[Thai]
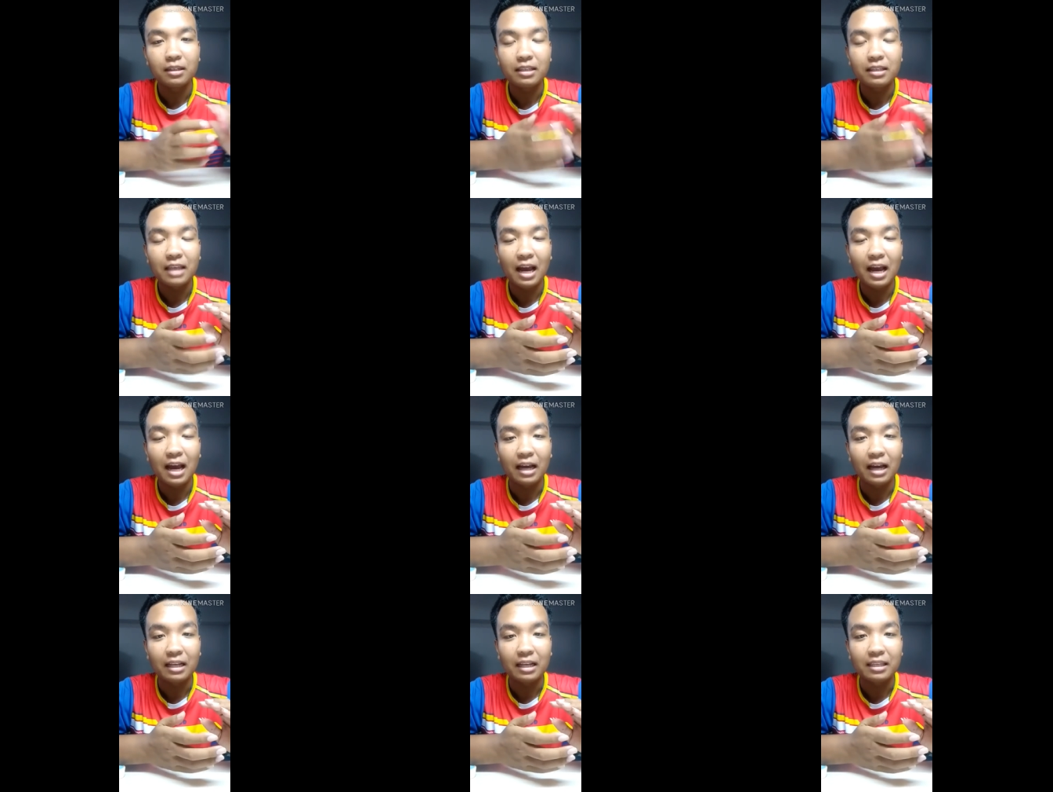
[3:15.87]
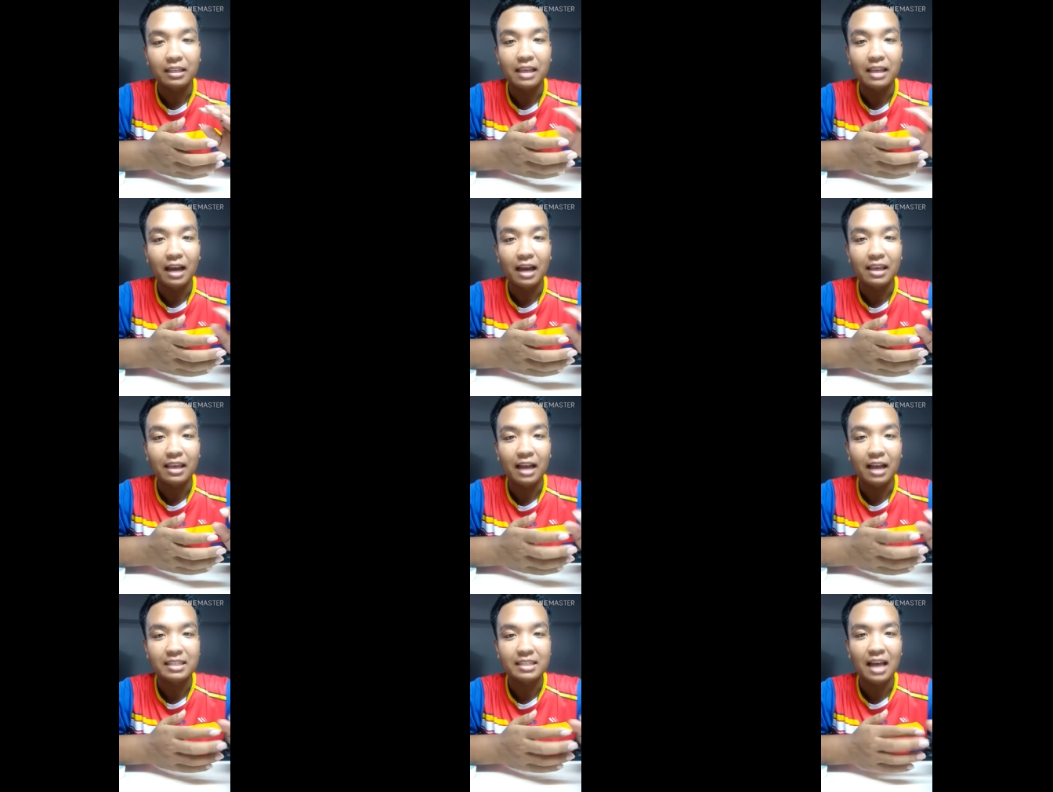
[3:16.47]
อยากอยากอ
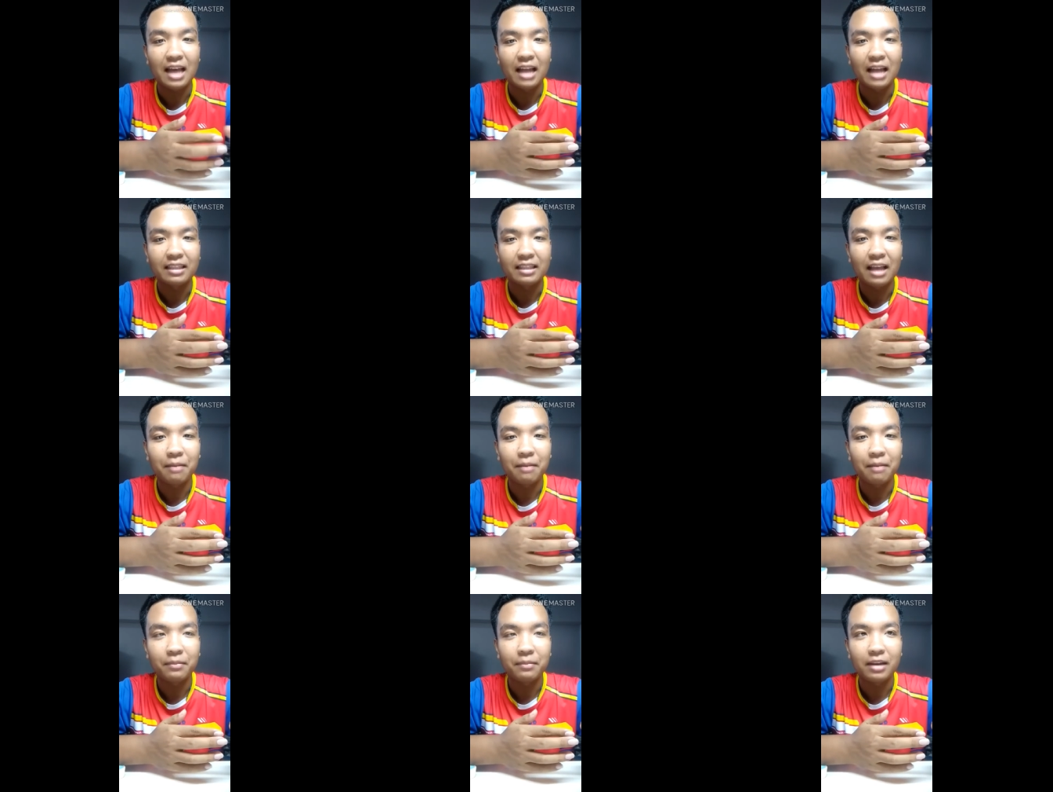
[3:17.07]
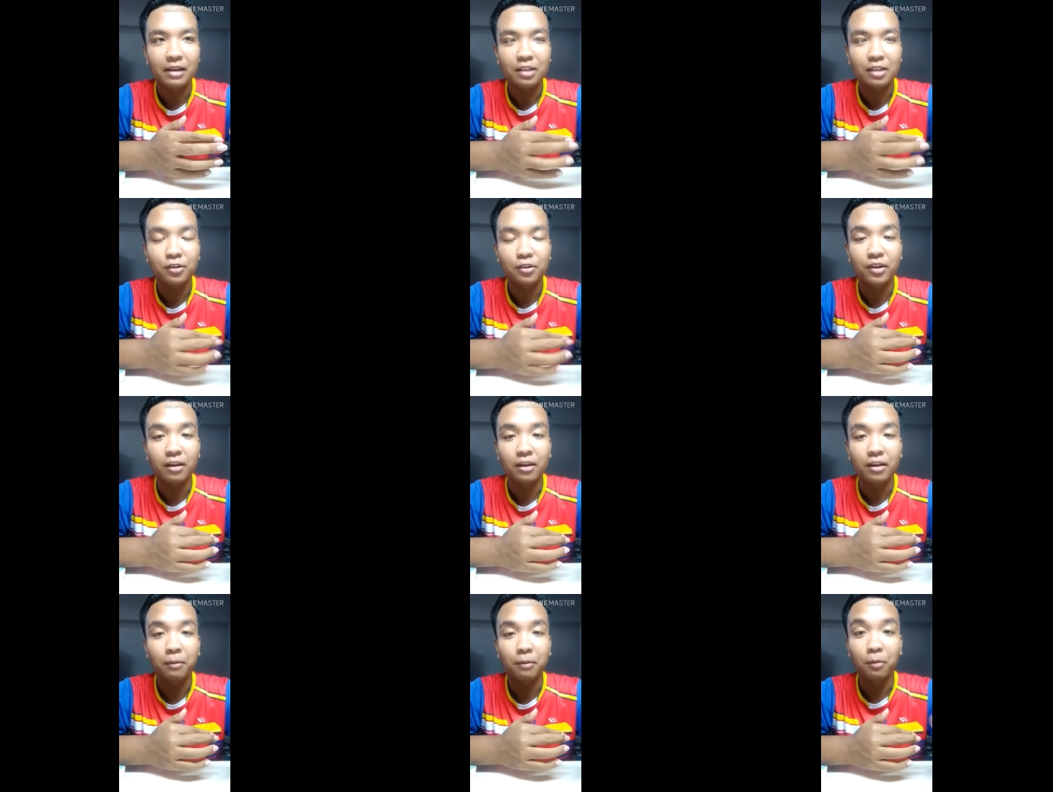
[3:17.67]
ยากจะอ่านตามอิเล็กทรอนิ
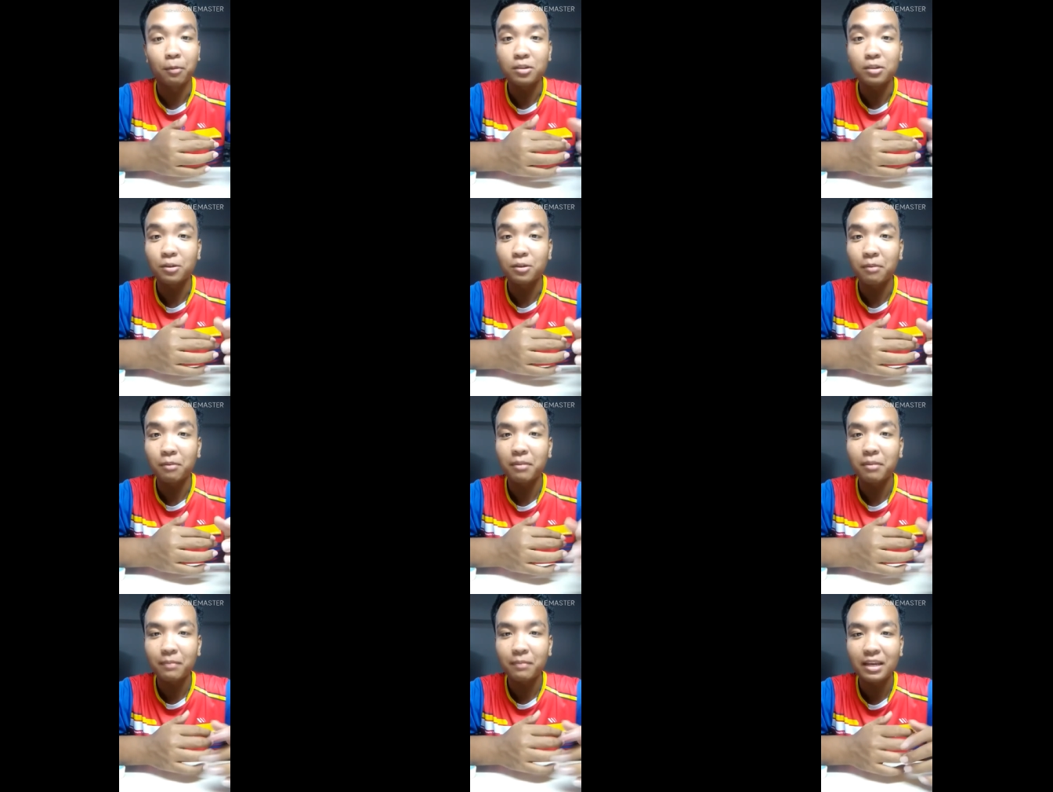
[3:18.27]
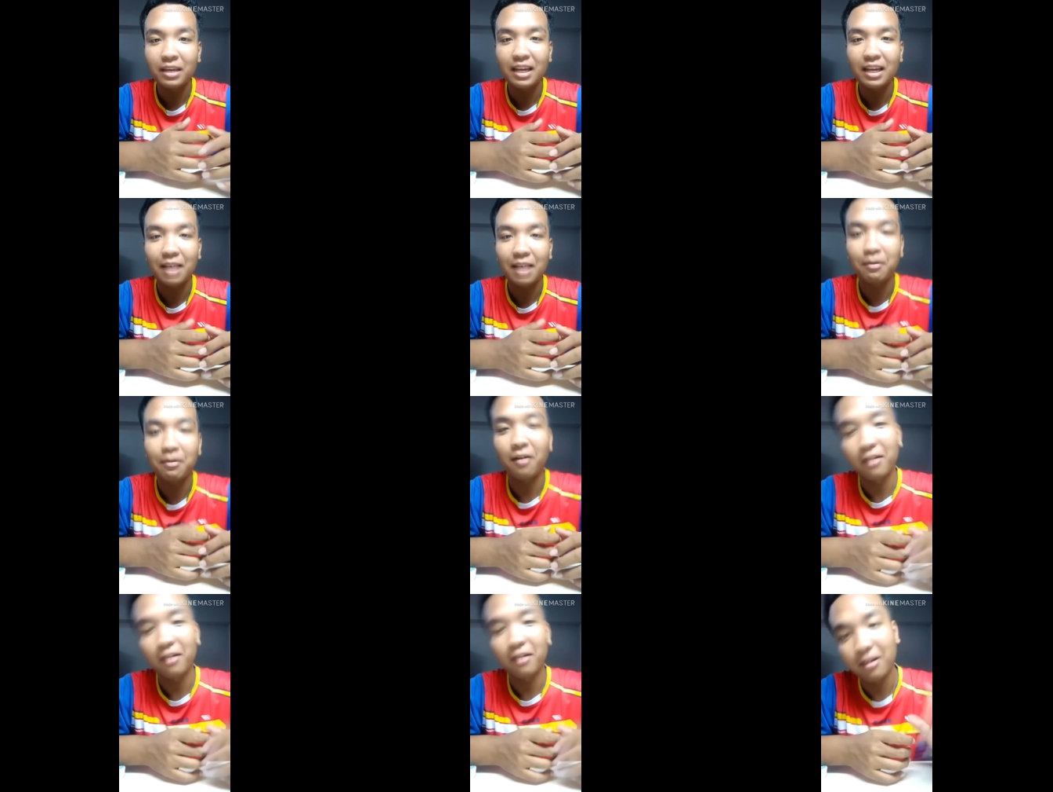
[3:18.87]
กส์ผมรู้สึกว่ามันมีนะครับ
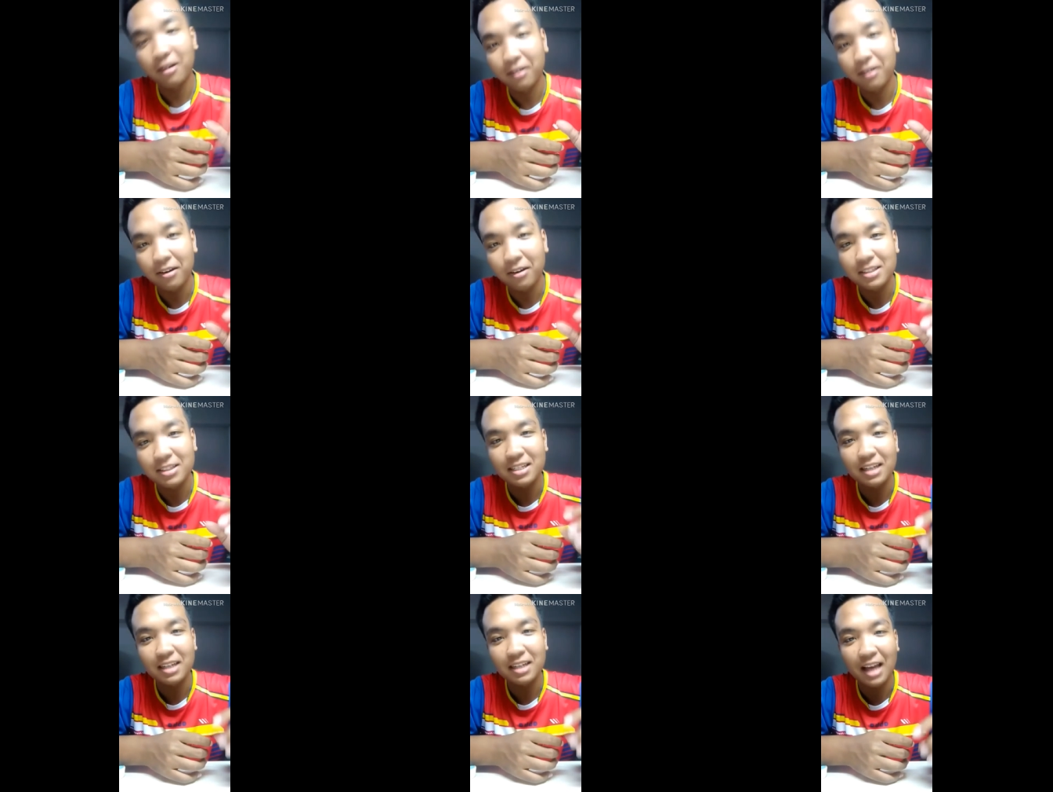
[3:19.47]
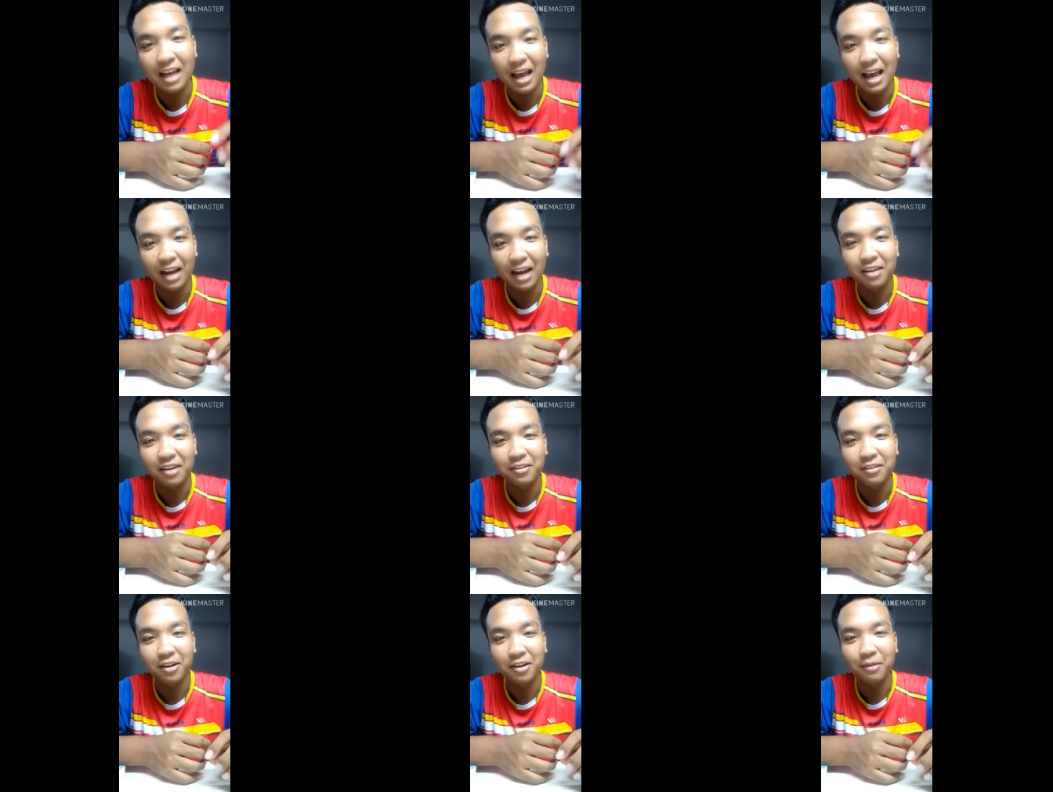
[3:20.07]
ลองลองลองเสิร์ชหากัน
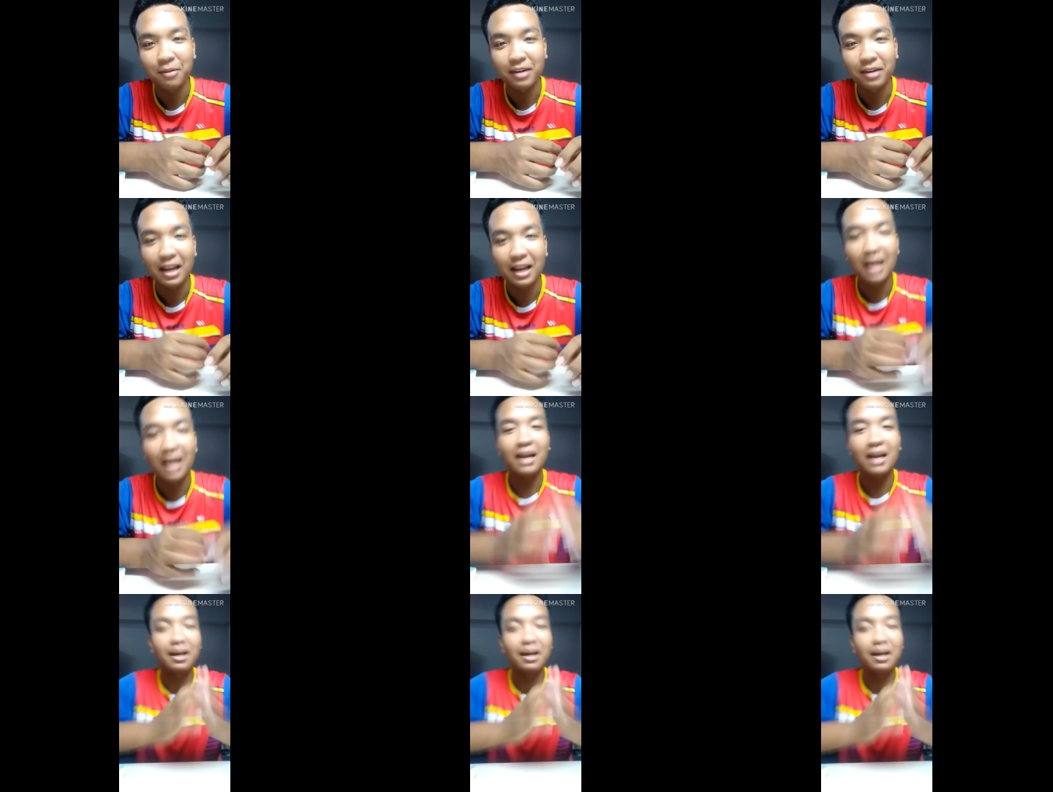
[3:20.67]
ดูขอบคุณครั